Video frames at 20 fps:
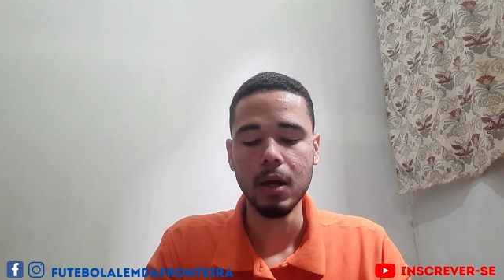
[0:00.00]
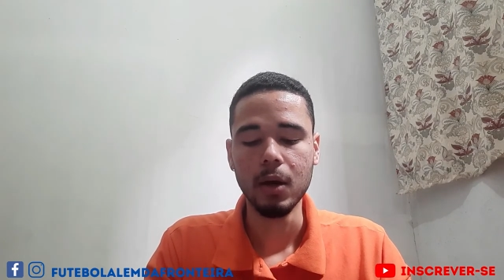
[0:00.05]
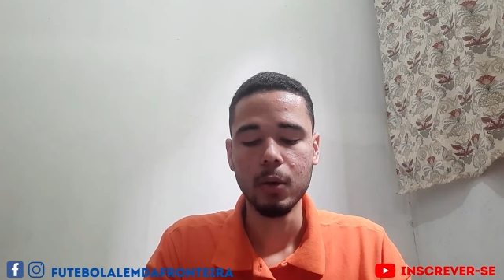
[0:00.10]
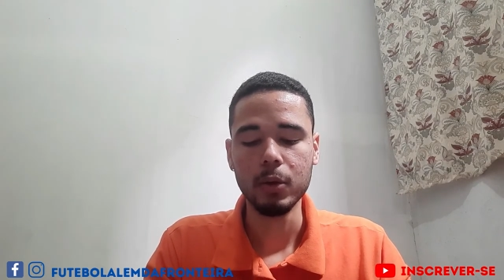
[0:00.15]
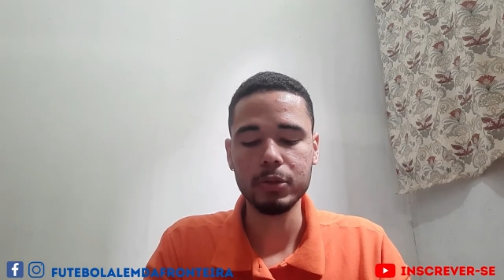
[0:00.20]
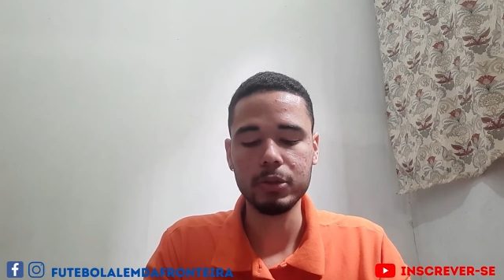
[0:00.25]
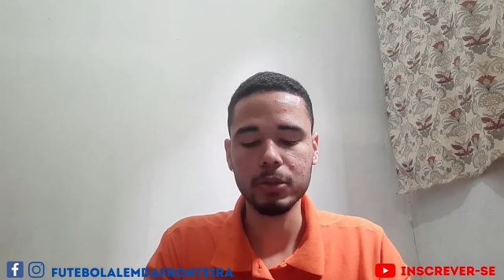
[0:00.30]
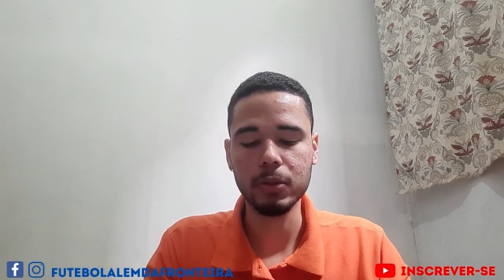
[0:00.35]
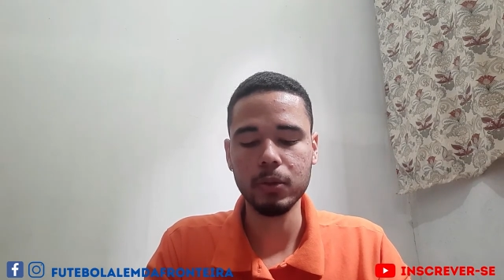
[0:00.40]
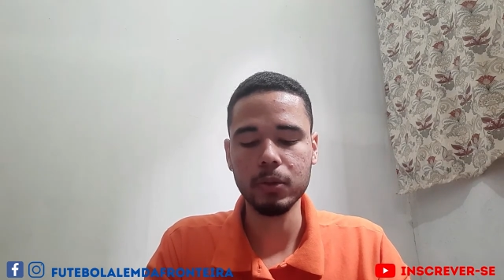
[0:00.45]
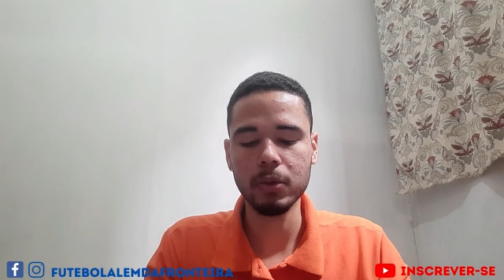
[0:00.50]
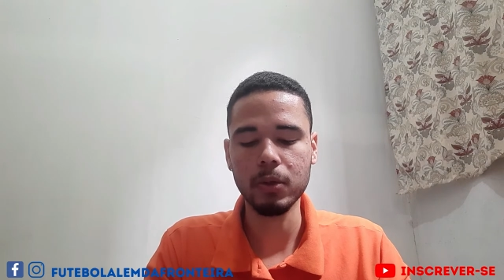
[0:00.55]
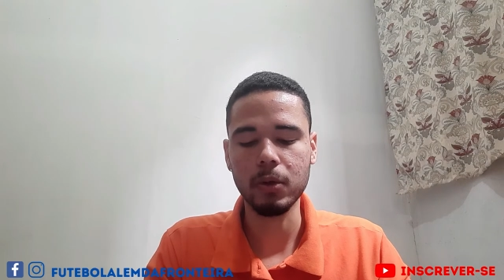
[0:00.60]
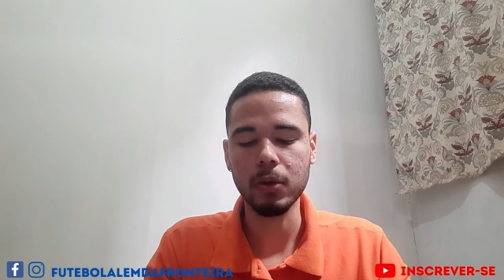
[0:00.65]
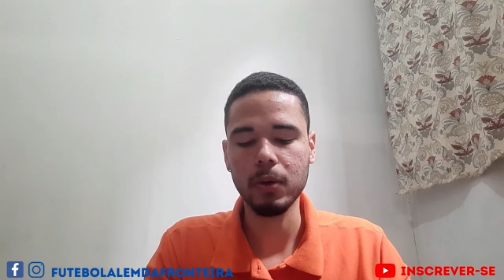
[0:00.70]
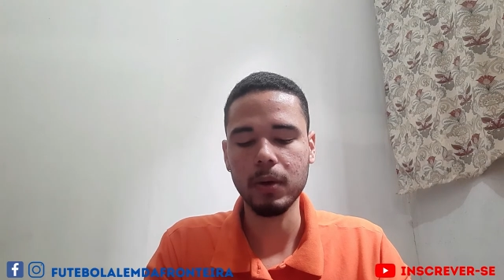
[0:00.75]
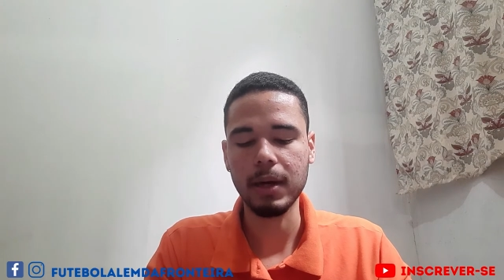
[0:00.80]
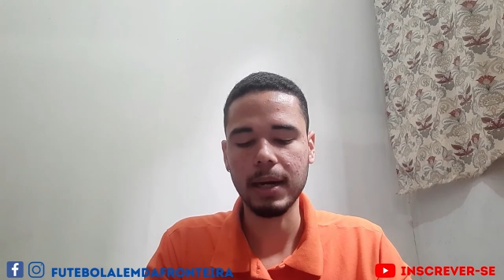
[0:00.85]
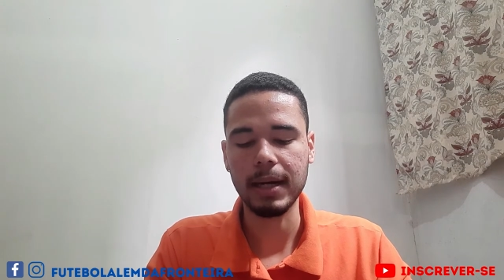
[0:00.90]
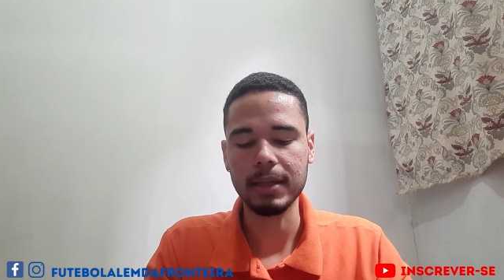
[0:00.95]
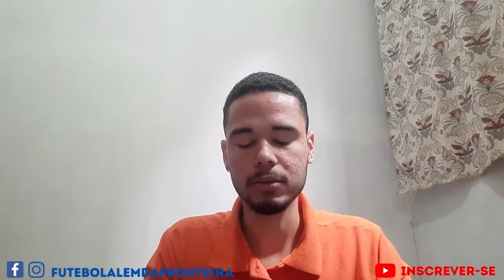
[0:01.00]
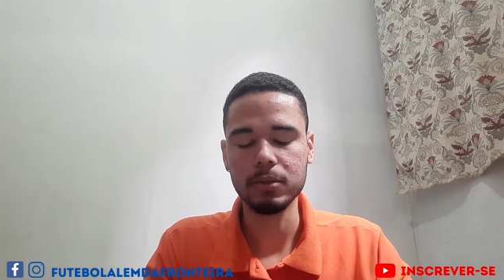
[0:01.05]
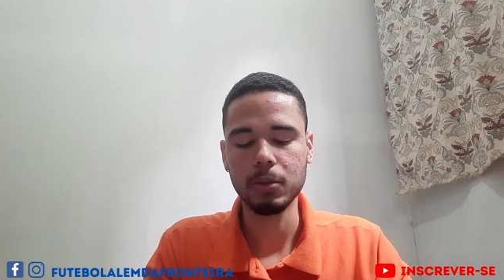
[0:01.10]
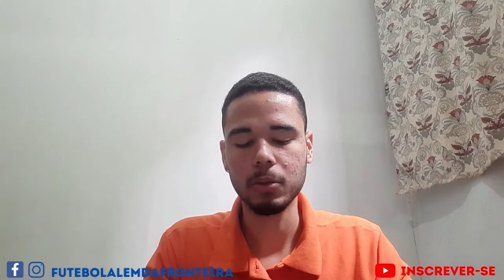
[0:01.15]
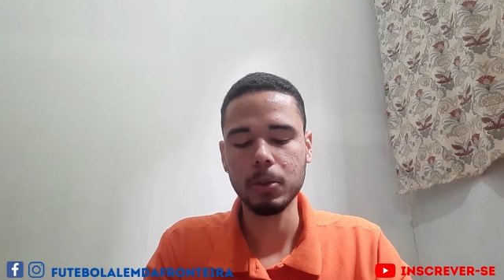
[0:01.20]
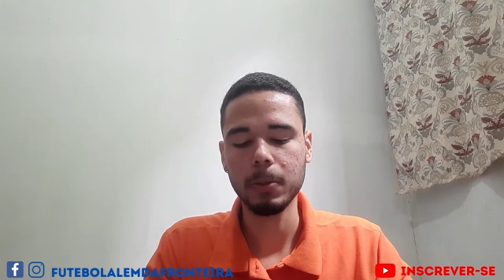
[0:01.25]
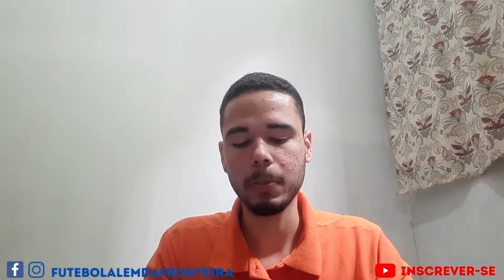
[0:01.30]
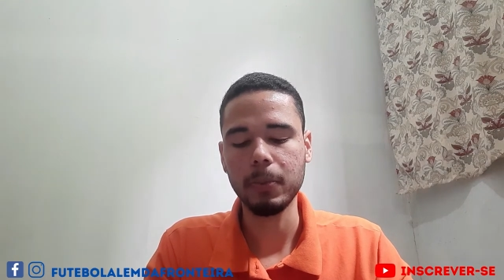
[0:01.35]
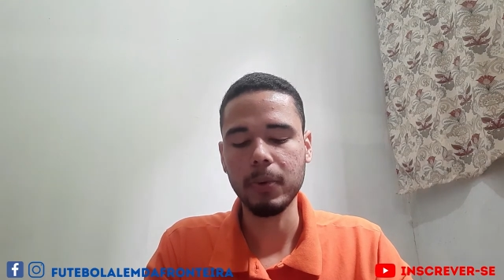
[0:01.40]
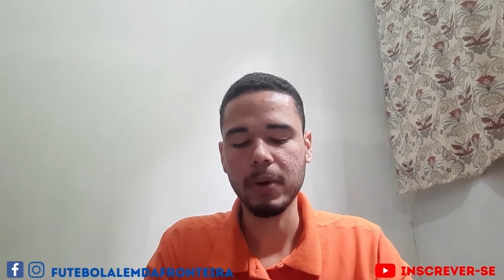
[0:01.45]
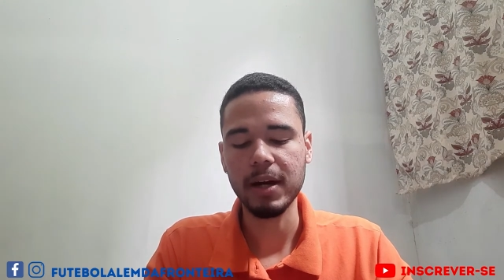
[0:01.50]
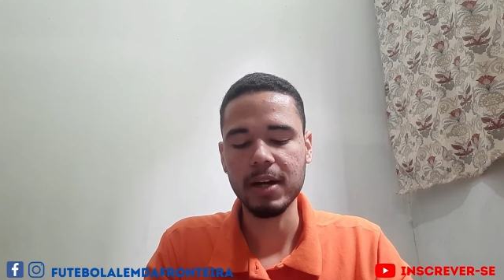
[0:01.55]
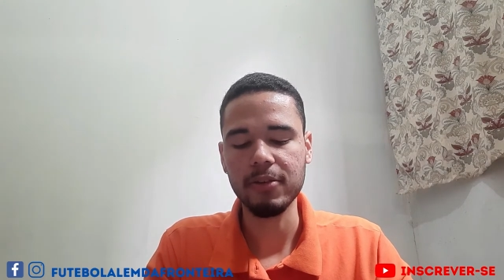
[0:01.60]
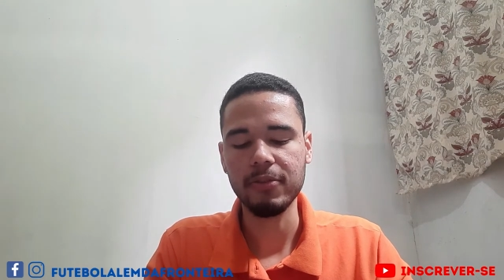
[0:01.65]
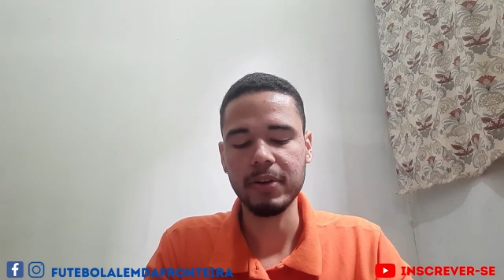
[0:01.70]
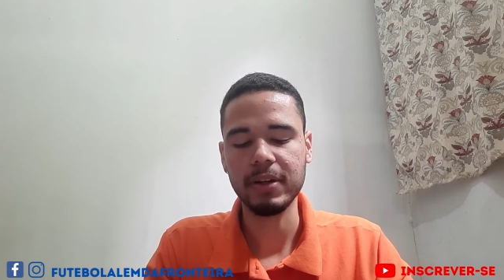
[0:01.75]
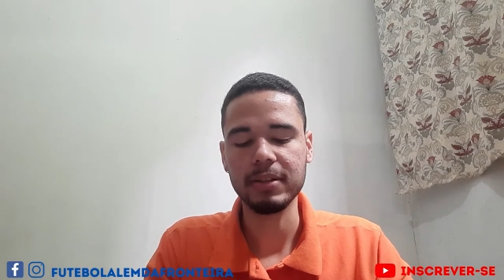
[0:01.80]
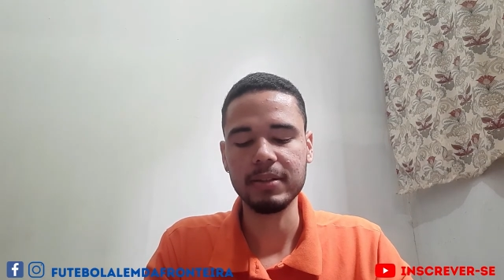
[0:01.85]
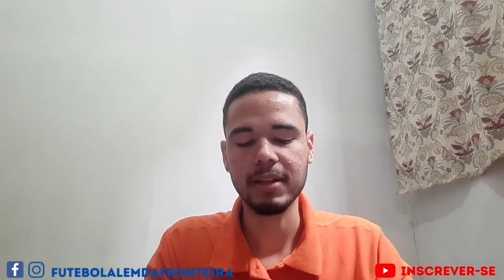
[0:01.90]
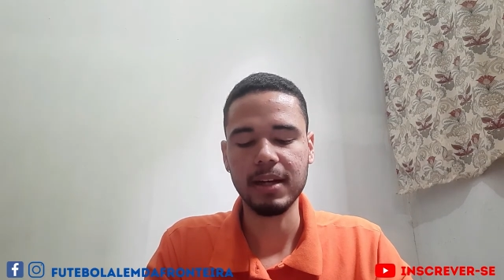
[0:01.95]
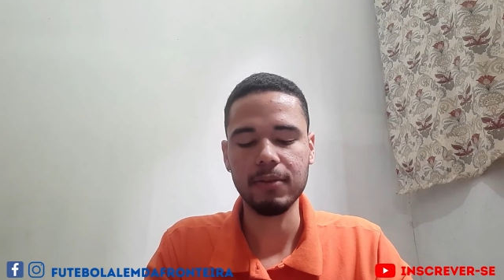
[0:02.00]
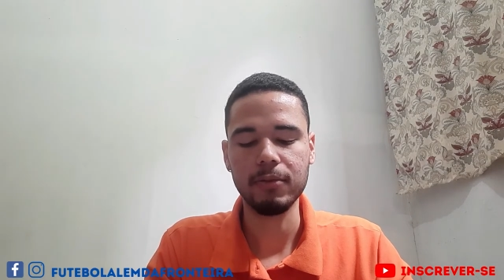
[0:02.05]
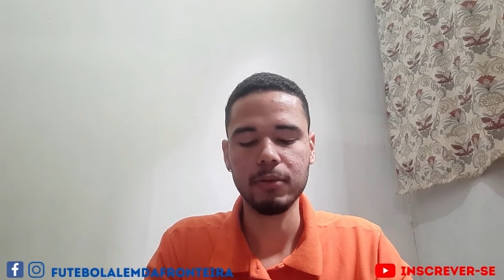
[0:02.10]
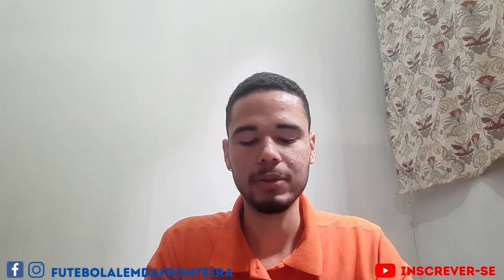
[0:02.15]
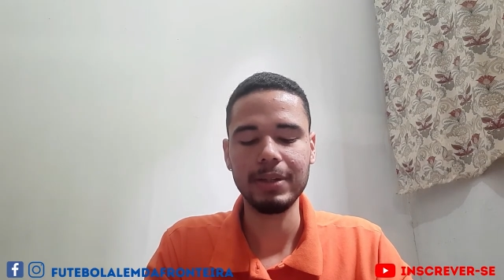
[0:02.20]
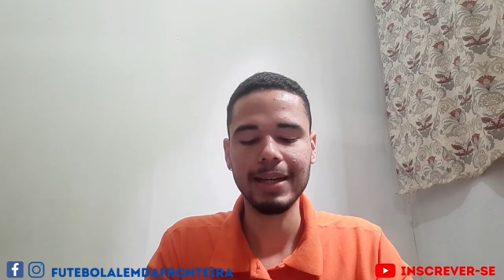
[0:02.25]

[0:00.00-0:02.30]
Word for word: o segundo colocado do grupo A enfrentava o